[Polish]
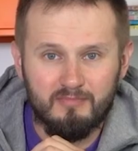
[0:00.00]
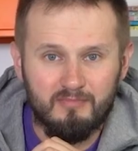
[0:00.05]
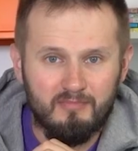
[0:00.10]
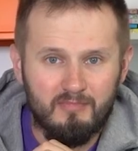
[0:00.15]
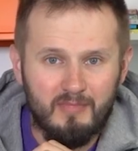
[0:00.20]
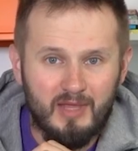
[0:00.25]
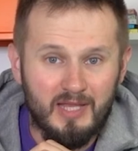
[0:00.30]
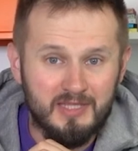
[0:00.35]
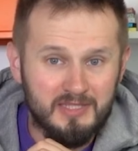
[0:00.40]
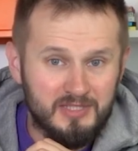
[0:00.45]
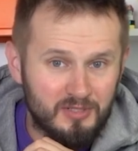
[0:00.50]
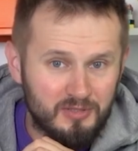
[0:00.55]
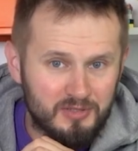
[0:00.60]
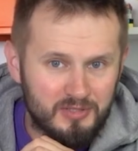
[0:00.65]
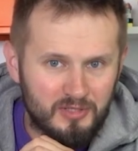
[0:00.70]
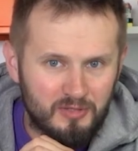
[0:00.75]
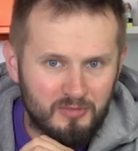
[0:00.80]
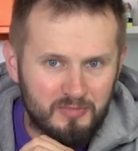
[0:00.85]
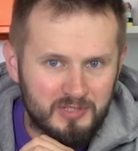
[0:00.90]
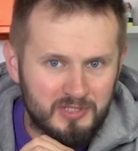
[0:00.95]
A co
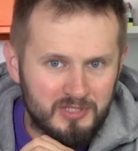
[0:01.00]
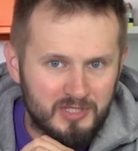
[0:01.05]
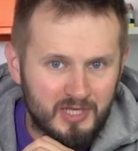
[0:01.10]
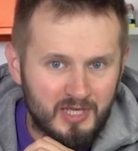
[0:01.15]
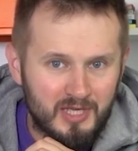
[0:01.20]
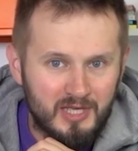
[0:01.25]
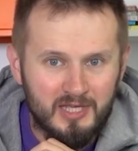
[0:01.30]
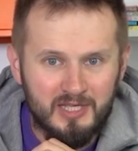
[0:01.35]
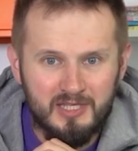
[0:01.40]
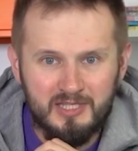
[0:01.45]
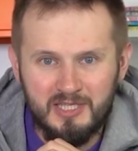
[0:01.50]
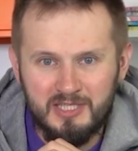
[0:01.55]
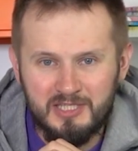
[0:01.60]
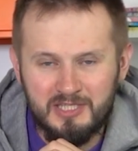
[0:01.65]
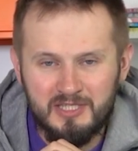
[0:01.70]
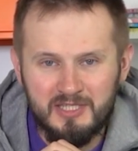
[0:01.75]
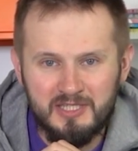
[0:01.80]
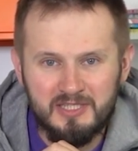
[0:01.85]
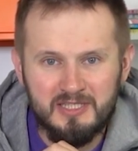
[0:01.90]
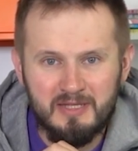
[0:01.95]
zrobić, jeśli
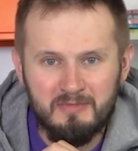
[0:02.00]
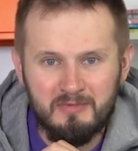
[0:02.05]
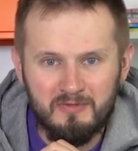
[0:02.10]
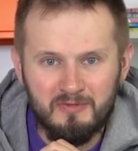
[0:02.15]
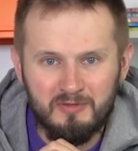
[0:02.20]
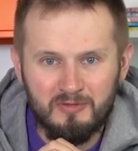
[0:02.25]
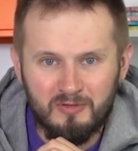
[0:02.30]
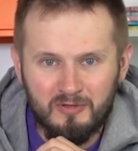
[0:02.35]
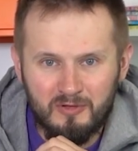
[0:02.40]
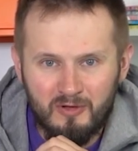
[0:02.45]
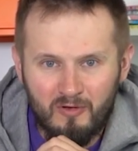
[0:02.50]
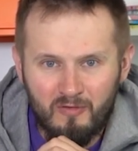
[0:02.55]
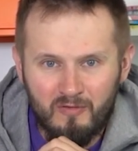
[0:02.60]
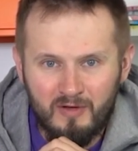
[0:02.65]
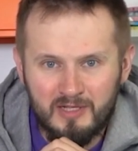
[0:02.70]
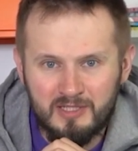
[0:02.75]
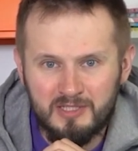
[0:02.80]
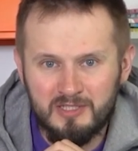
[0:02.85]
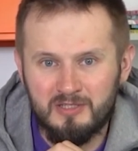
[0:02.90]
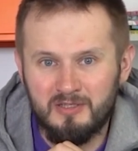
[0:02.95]
chcemy
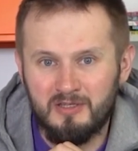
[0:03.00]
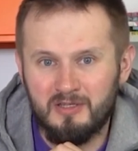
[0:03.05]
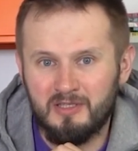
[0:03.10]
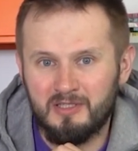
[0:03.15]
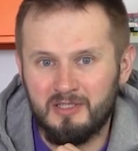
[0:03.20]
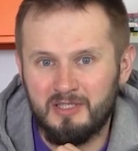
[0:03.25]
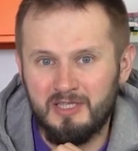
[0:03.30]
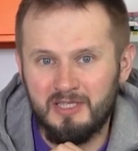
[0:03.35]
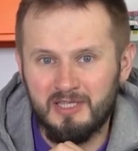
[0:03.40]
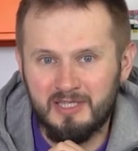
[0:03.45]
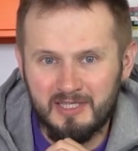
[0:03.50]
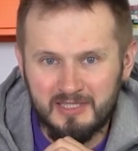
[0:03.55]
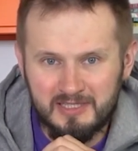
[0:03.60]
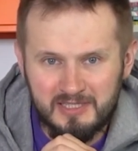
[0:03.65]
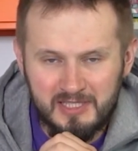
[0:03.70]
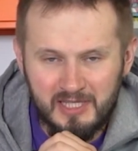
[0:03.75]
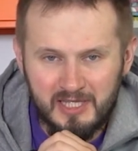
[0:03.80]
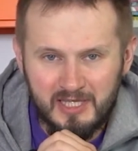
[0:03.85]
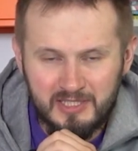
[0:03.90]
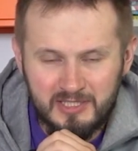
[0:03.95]
wydrukować kilka
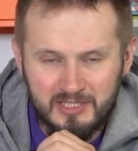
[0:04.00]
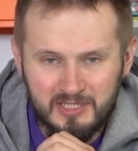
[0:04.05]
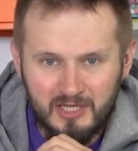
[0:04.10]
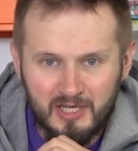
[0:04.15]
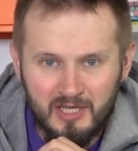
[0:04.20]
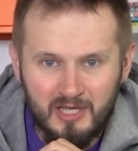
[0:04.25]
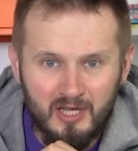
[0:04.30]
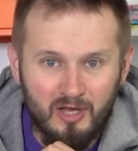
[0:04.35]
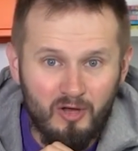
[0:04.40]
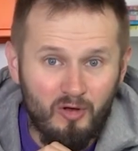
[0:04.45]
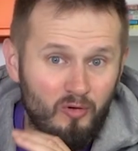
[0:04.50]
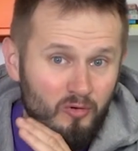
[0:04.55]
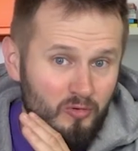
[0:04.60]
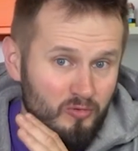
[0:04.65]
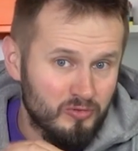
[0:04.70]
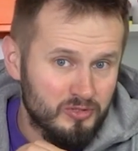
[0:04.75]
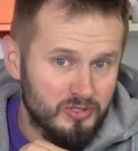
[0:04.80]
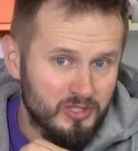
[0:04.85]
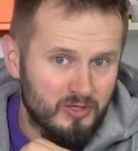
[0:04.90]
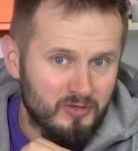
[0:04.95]
zdjęć o
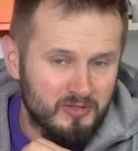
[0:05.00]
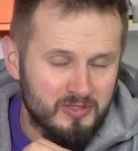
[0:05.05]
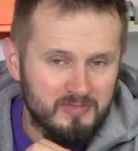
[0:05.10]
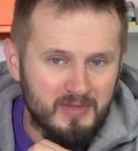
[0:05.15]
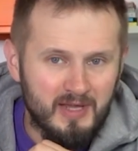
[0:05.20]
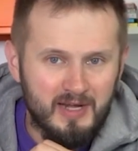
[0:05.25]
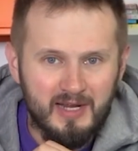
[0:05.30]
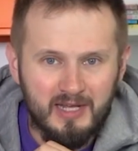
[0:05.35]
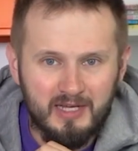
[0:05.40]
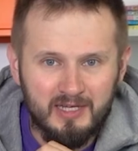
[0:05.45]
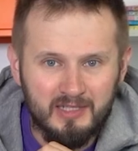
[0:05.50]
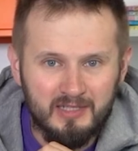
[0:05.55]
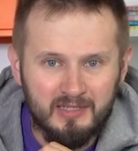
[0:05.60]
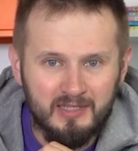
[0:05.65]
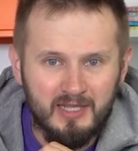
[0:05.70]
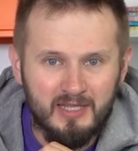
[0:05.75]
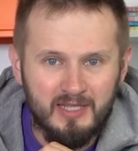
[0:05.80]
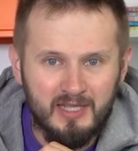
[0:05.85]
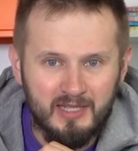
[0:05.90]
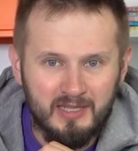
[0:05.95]
różnych rozmiarach na
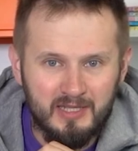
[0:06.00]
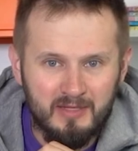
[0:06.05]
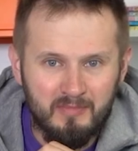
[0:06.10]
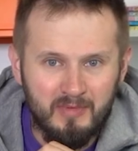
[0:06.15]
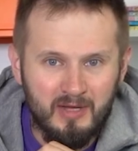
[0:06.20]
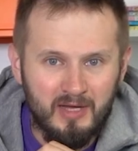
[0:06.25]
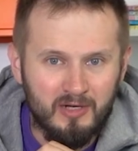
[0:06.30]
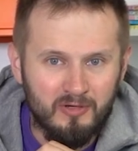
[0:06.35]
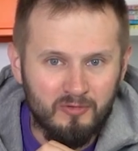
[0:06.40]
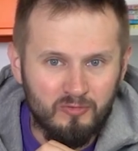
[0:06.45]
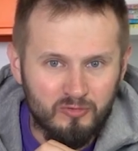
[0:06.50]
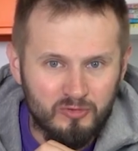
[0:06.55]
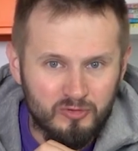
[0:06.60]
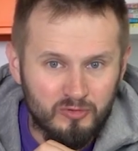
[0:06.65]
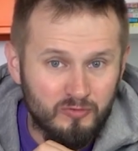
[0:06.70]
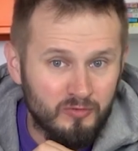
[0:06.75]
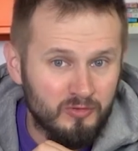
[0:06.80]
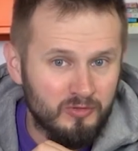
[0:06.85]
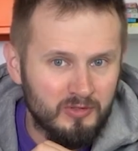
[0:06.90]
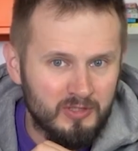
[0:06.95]
jednym arkuszu
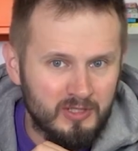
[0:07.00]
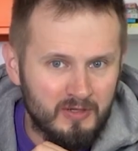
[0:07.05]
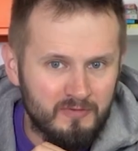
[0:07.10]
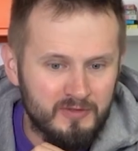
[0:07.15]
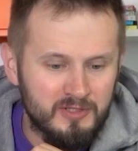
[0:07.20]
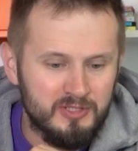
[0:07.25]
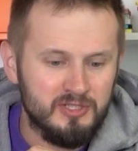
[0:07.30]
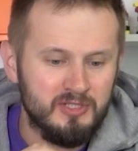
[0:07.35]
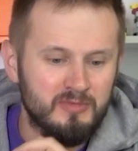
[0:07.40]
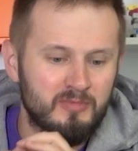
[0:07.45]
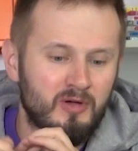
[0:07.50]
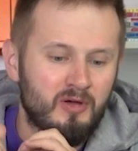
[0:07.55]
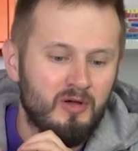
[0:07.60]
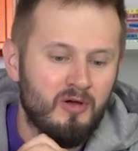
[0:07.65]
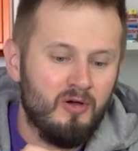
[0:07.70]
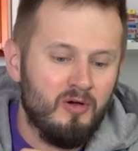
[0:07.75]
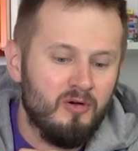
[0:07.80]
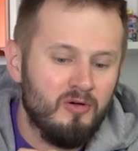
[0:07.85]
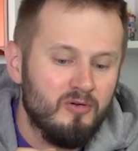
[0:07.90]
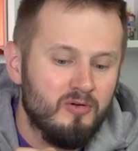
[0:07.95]
fotograficznym
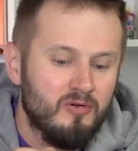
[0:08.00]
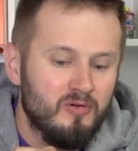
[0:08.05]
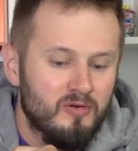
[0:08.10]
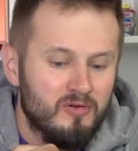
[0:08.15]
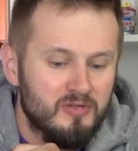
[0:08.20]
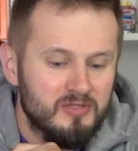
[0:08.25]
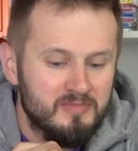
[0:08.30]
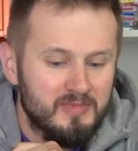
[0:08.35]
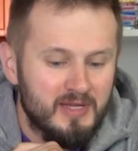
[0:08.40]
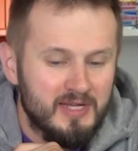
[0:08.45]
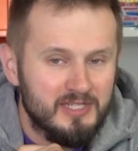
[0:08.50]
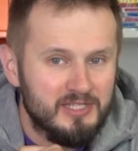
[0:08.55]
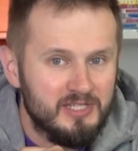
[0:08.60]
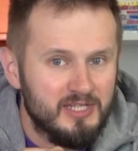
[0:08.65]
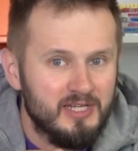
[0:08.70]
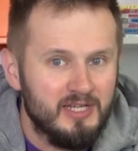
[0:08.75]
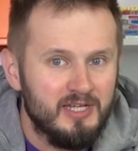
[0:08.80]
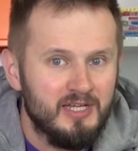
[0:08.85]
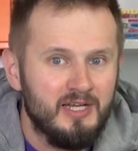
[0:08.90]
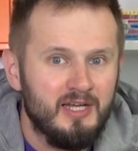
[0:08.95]
o rozmiarze
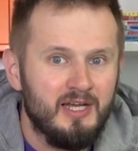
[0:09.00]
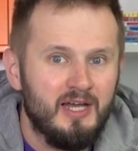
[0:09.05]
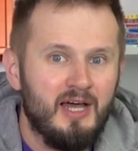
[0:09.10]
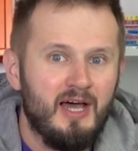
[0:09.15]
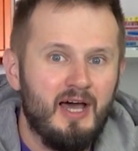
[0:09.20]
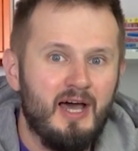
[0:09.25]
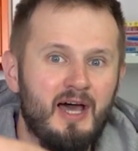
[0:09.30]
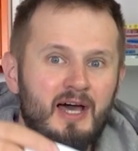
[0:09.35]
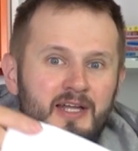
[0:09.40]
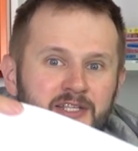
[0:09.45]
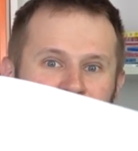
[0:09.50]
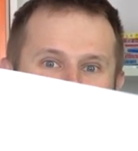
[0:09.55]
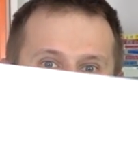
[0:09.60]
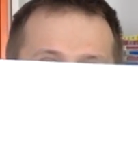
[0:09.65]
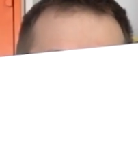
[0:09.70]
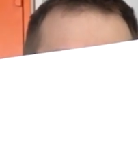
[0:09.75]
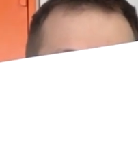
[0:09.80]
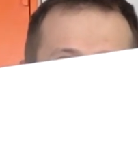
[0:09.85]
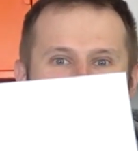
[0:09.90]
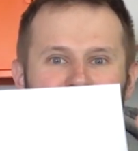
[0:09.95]

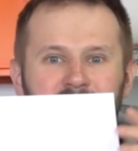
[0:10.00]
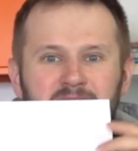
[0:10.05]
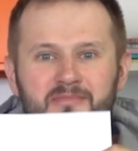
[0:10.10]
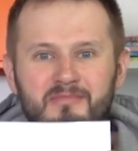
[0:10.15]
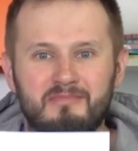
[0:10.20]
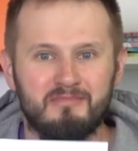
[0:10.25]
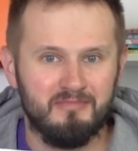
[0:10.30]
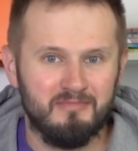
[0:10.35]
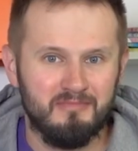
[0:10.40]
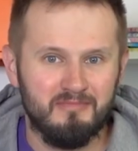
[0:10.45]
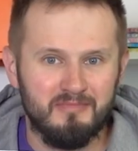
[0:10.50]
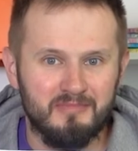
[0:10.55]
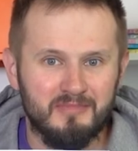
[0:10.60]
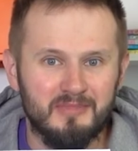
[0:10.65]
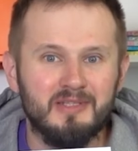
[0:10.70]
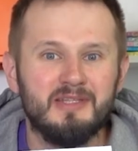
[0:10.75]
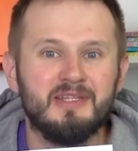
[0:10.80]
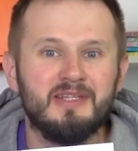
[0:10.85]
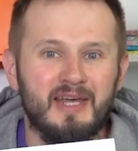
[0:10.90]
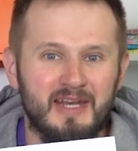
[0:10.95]
A4?
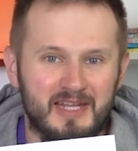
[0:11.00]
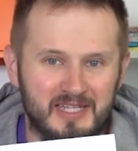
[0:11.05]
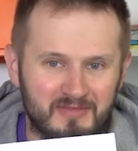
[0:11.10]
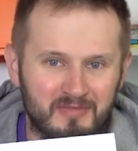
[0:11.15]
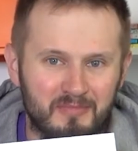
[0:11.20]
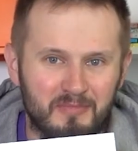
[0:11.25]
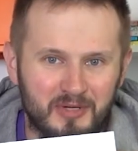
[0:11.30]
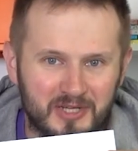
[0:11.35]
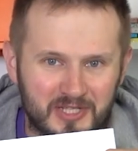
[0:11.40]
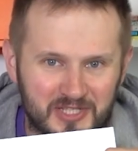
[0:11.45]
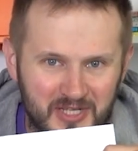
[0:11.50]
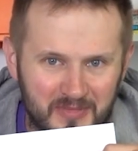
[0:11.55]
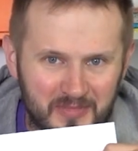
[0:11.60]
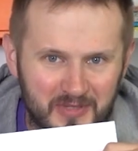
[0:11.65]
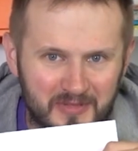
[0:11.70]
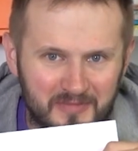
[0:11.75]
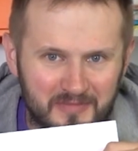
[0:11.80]
Teraz Wam pokażemy.